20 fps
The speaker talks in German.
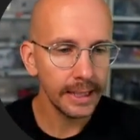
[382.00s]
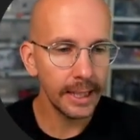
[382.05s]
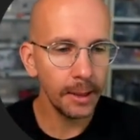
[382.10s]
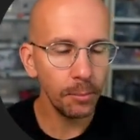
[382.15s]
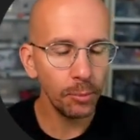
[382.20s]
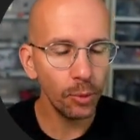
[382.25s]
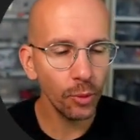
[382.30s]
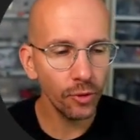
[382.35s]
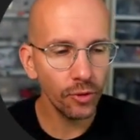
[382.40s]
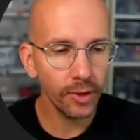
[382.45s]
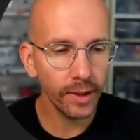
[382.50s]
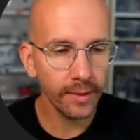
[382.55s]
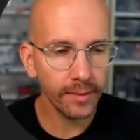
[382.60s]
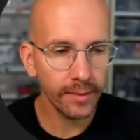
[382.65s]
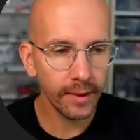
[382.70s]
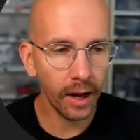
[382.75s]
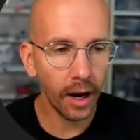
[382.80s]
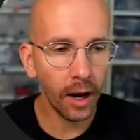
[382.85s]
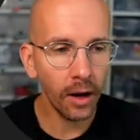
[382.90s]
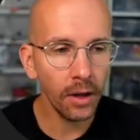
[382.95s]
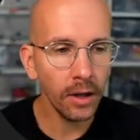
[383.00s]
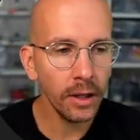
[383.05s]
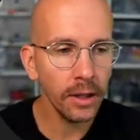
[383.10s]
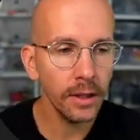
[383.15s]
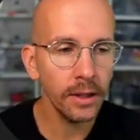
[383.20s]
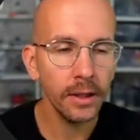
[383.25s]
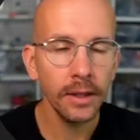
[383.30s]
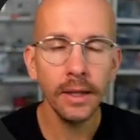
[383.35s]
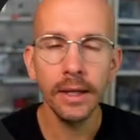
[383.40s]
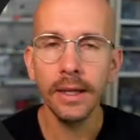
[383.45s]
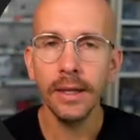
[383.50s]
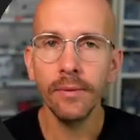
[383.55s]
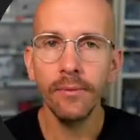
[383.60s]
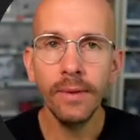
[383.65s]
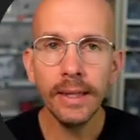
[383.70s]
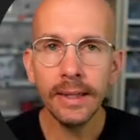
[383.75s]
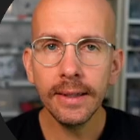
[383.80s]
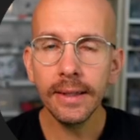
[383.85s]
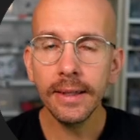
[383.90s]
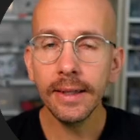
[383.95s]
gibt uns jetzt alle
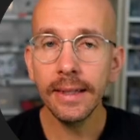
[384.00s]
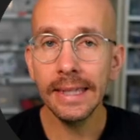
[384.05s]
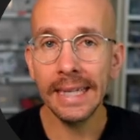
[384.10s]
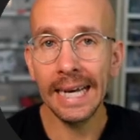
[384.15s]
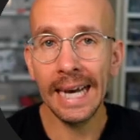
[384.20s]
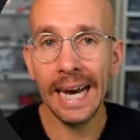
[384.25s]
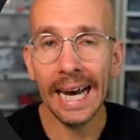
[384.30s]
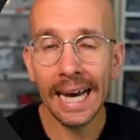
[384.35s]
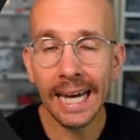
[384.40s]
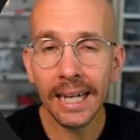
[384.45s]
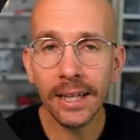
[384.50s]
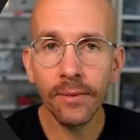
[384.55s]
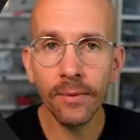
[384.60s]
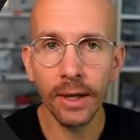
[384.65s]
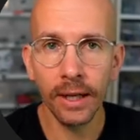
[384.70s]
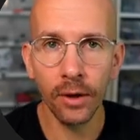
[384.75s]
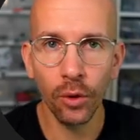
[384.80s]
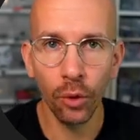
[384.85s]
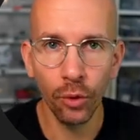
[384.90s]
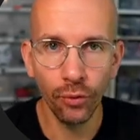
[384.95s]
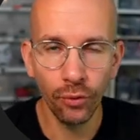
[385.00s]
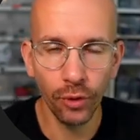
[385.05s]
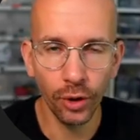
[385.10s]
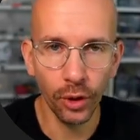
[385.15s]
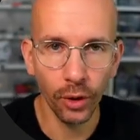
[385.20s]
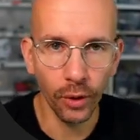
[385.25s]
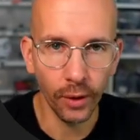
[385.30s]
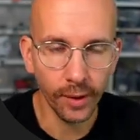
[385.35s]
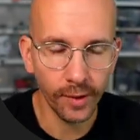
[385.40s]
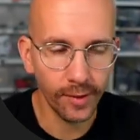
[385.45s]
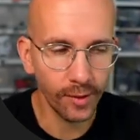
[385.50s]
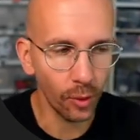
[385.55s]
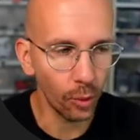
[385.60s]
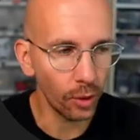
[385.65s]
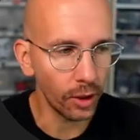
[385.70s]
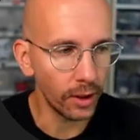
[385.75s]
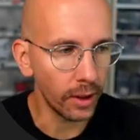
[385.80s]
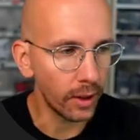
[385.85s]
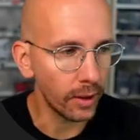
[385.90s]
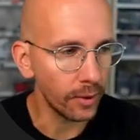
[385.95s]
wichtigen
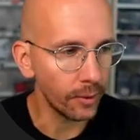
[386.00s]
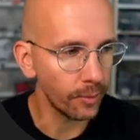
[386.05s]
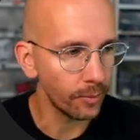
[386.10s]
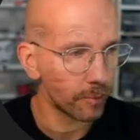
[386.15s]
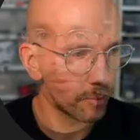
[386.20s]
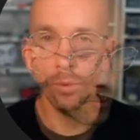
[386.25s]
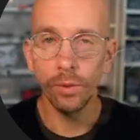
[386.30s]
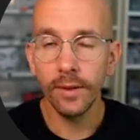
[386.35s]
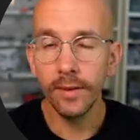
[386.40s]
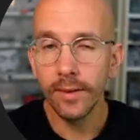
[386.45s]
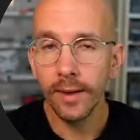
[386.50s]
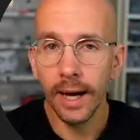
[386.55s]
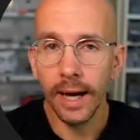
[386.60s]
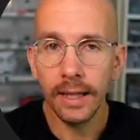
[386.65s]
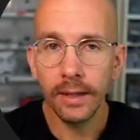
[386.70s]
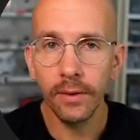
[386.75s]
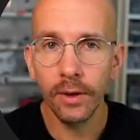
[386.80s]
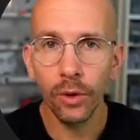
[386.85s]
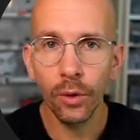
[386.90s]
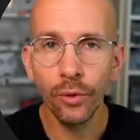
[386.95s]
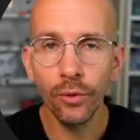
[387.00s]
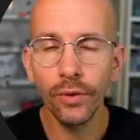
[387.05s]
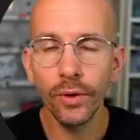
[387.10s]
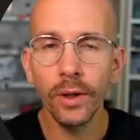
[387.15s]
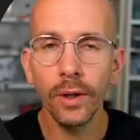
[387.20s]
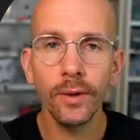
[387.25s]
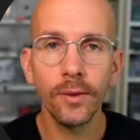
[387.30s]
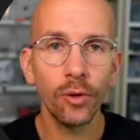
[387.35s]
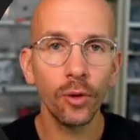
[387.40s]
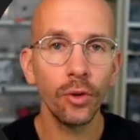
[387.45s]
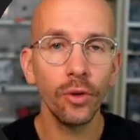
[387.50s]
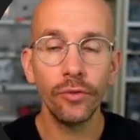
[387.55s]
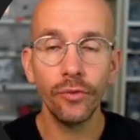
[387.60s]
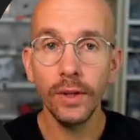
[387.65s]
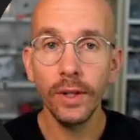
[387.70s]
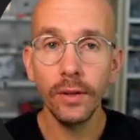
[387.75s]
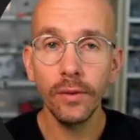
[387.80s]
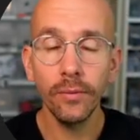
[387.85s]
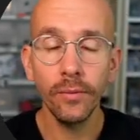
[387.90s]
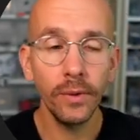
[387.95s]
Hardware-Konfigurationen an. Und diese Hardware-Konfigurationen
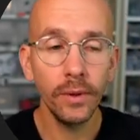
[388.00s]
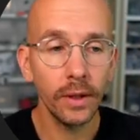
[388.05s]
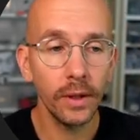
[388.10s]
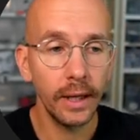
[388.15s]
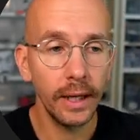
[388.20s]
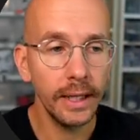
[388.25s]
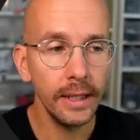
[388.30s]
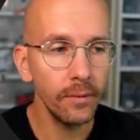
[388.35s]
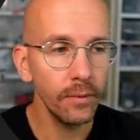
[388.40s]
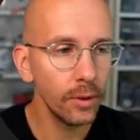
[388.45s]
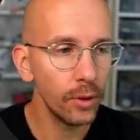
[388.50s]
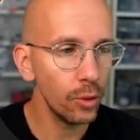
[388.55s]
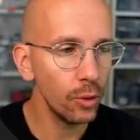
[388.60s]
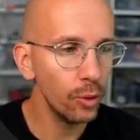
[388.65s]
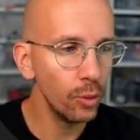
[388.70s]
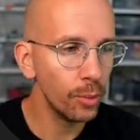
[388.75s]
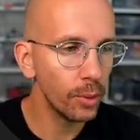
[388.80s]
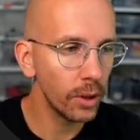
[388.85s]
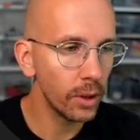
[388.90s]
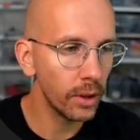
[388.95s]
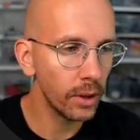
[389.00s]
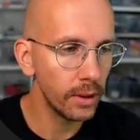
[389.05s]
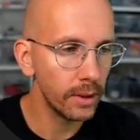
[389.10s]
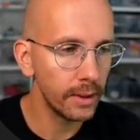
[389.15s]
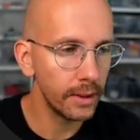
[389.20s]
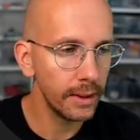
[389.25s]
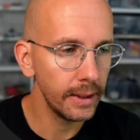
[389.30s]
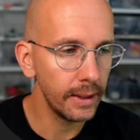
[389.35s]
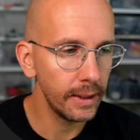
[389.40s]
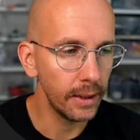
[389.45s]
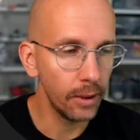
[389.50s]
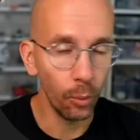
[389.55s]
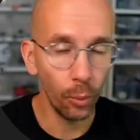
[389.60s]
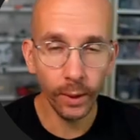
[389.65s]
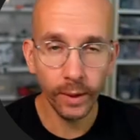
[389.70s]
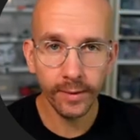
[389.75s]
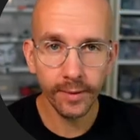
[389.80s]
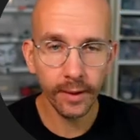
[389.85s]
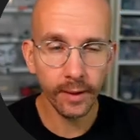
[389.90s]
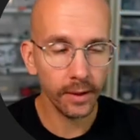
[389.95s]
finden wir entweder über den
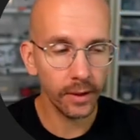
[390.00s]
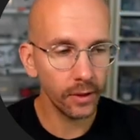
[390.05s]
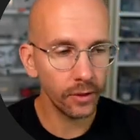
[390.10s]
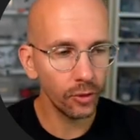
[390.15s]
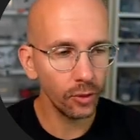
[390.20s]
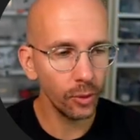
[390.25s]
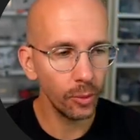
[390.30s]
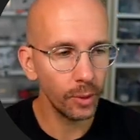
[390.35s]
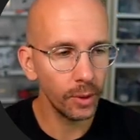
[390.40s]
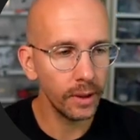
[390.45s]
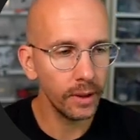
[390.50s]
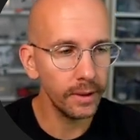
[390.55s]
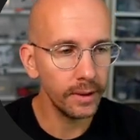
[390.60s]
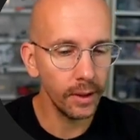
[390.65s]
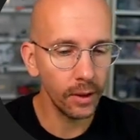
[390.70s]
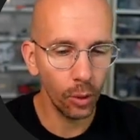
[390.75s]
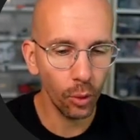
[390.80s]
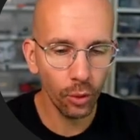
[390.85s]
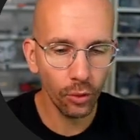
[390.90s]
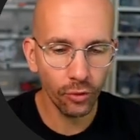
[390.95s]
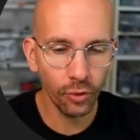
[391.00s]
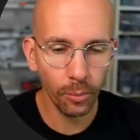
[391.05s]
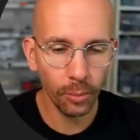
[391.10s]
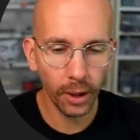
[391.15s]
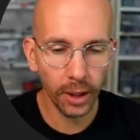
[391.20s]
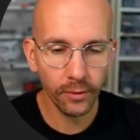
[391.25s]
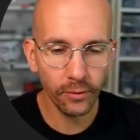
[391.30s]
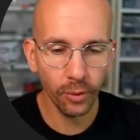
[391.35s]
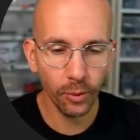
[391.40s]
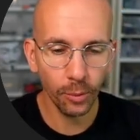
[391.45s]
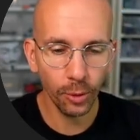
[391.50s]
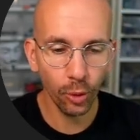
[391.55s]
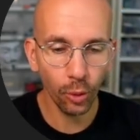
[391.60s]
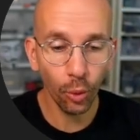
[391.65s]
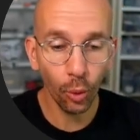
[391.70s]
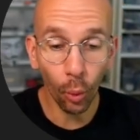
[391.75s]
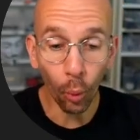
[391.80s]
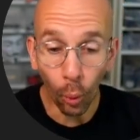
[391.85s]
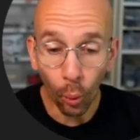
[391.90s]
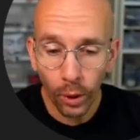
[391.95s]
Wizard, also über den Dialog von Plattform
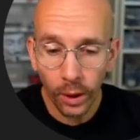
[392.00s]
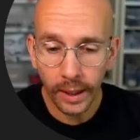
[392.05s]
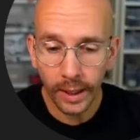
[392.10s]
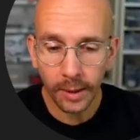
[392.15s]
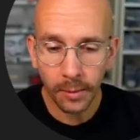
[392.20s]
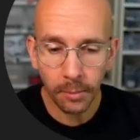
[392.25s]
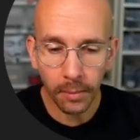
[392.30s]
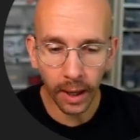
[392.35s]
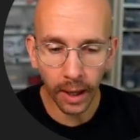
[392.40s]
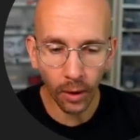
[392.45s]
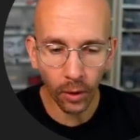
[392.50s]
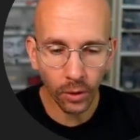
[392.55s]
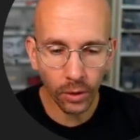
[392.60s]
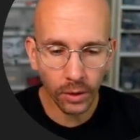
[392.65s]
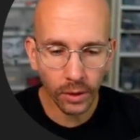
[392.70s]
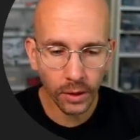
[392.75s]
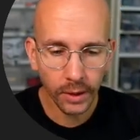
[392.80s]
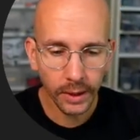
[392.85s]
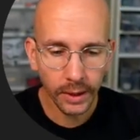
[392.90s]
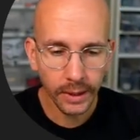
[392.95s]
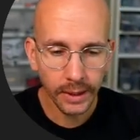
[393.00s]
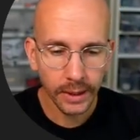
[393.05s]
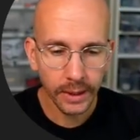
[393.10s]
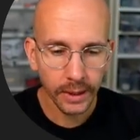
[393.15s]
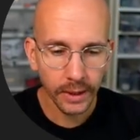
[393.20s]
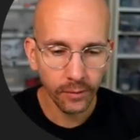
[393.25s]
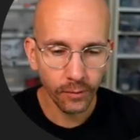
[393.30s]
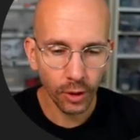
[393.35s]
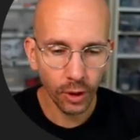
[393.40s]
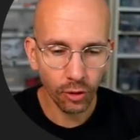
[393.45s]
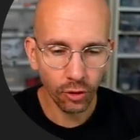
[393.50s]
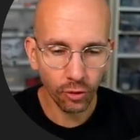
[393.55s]
IO, oder eben auch für den